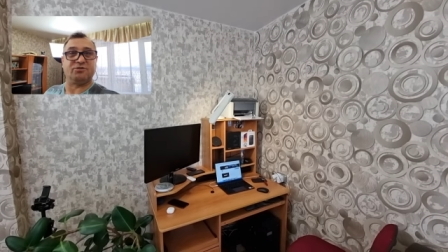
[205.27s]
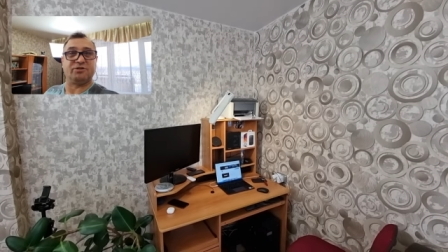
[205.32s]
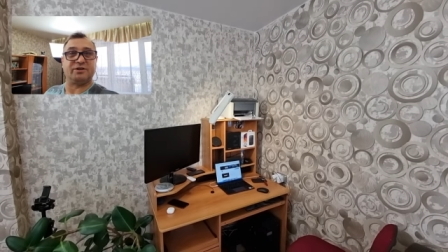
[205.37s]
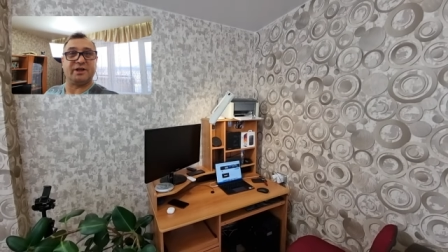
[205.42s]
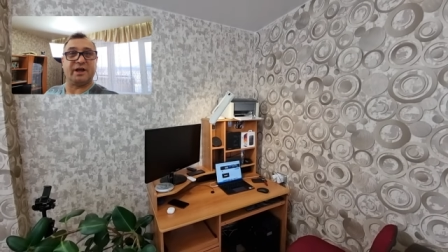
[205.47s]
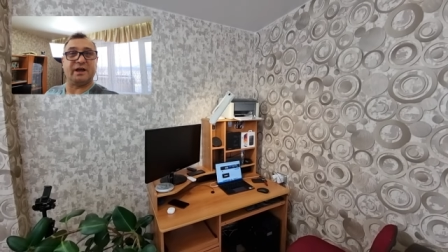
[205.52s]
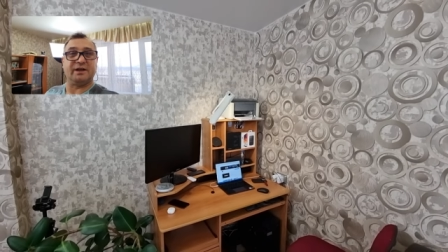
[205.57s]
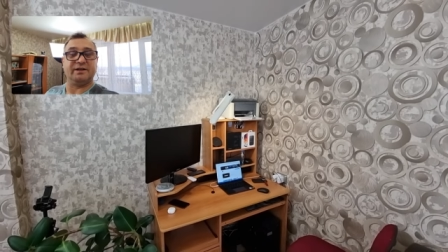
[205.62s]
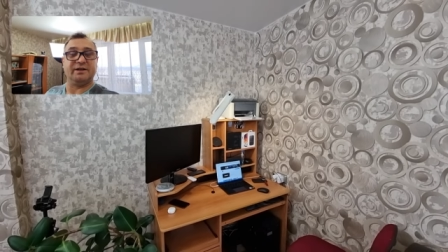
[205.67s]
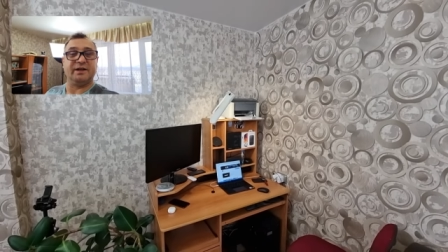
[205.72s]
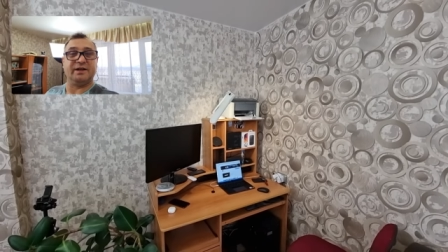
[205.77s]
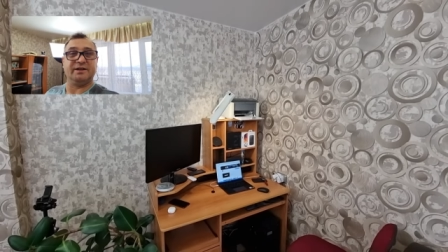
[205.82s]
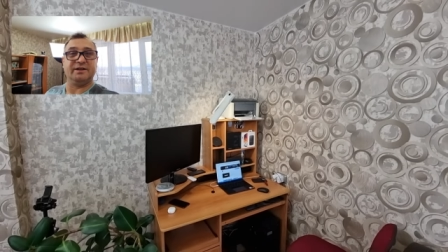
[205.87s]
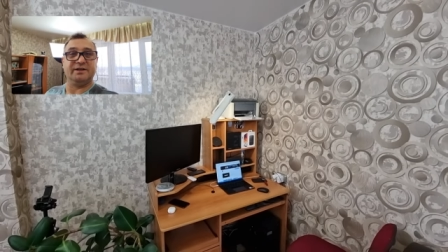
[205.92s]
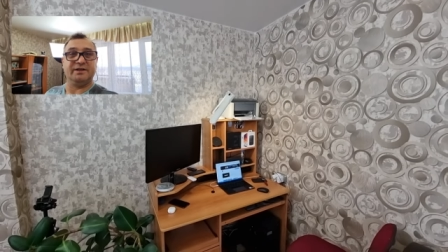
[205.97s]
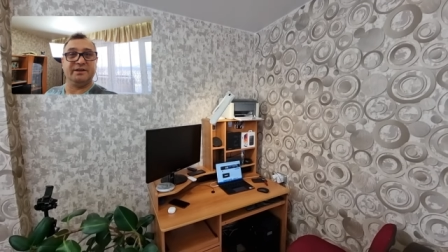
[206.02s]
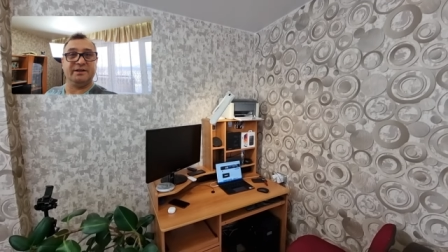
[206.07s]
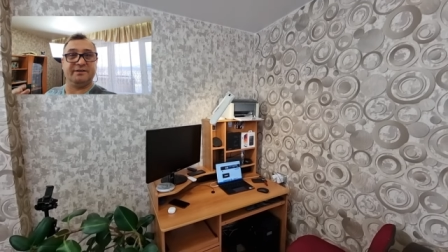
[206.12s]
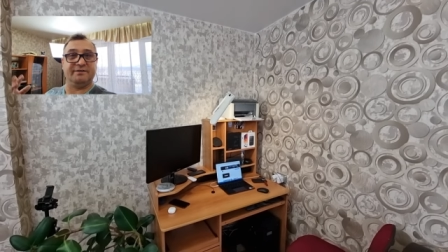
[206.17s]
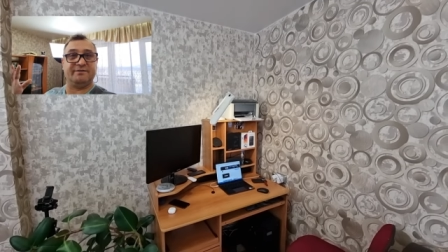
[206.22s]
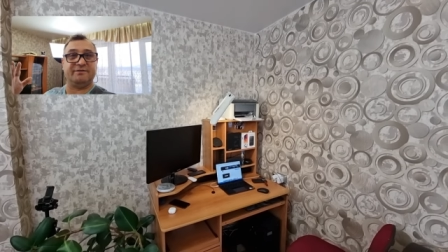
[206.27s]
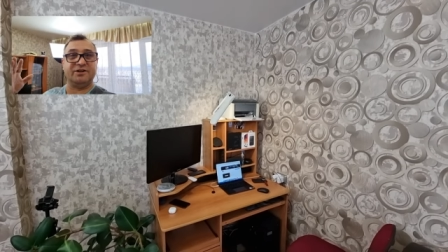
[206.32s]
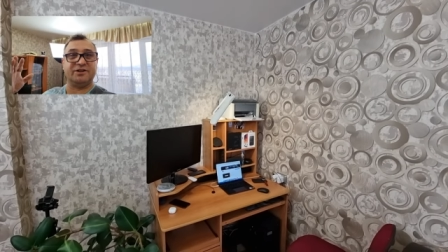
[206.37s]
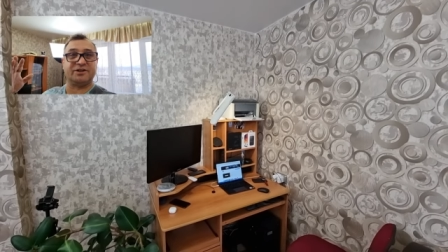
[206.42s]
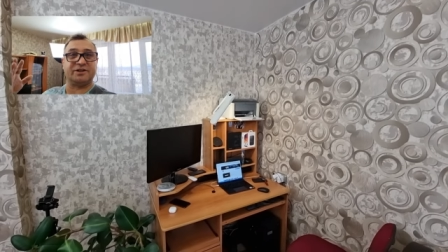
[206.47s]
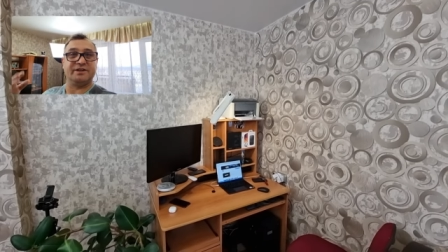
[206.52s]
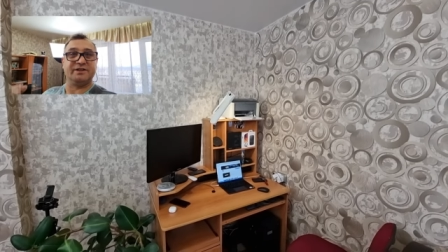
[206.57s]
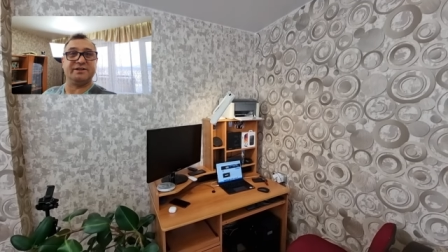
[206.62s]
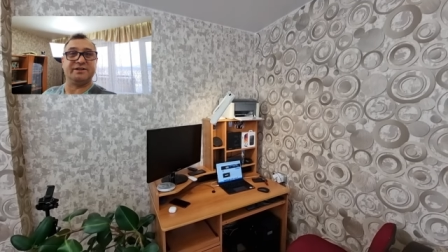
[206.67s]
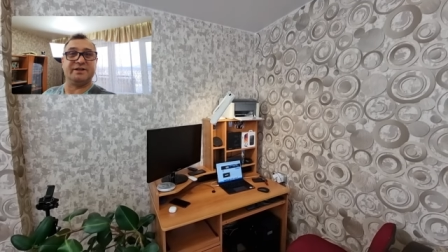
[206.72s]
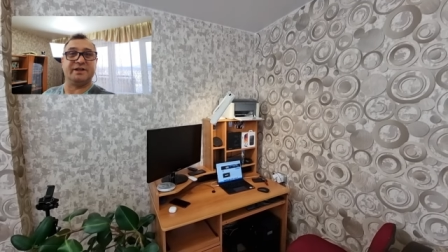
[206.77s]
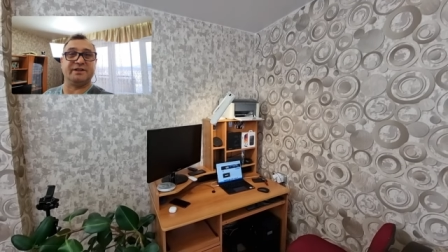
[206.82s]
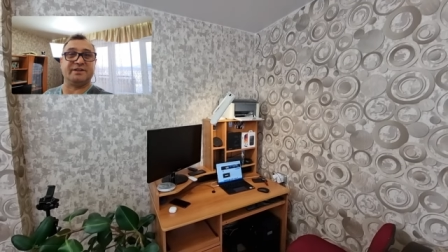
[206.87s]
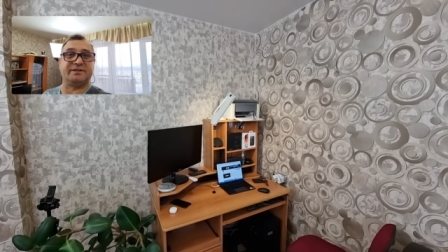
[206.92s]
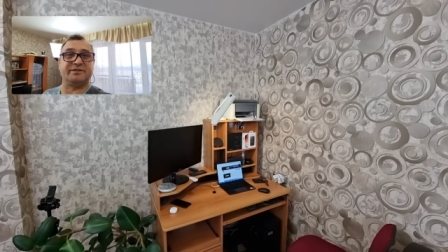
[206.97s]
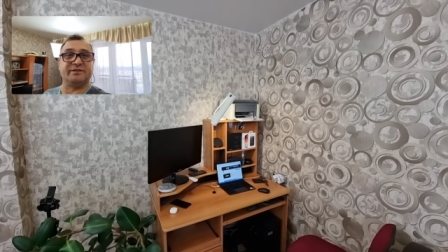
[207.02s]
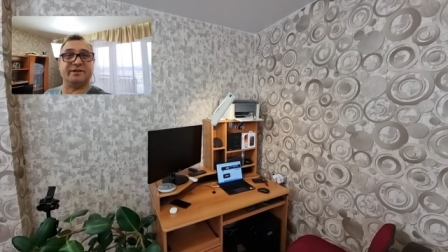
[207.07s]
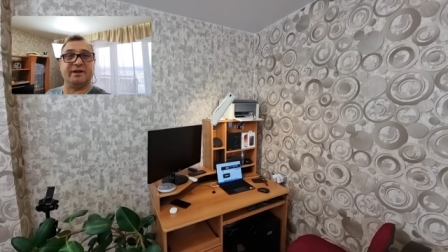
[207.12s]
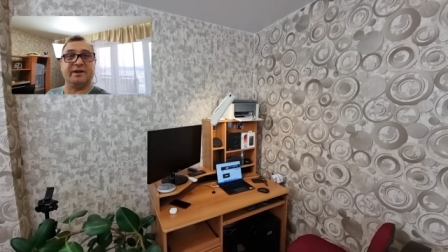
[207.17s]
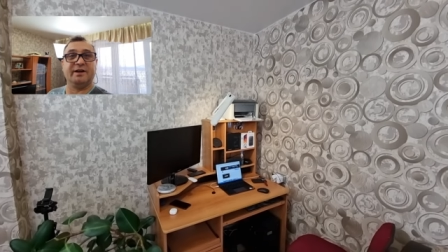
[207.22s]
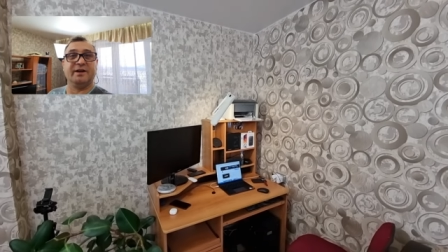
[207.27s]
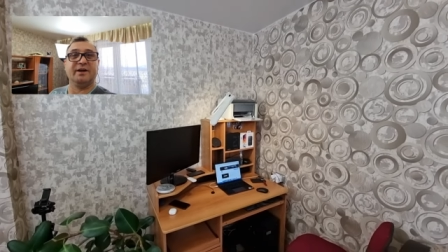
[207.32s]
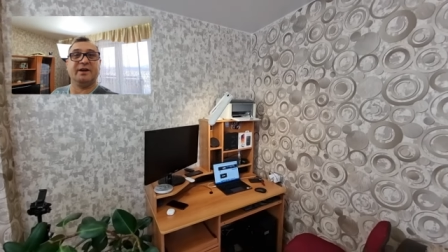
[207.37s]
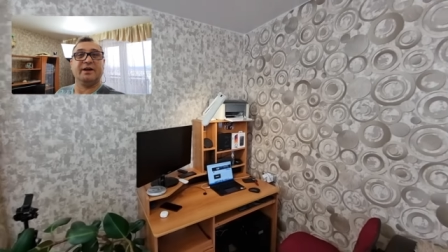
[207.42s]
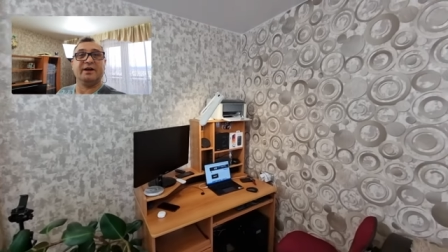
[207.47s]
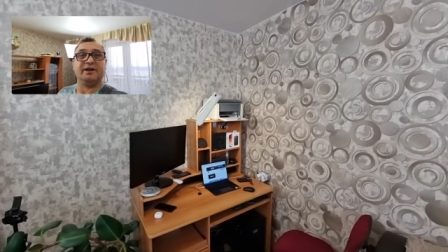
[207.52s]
вот так, да, и выше, естественно.